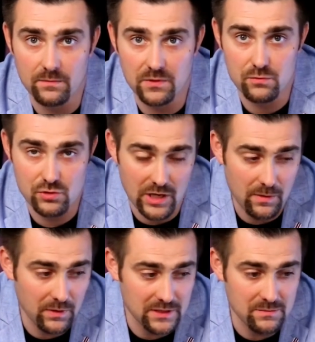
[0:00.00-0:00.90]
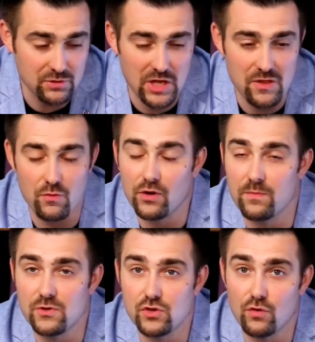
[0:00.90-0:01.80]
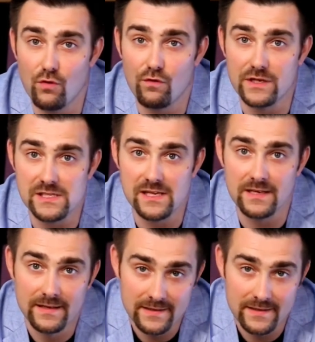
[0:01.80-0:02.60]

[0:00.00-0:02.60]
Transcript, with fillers: Потому что, как было замечательно у Гребенщикова, если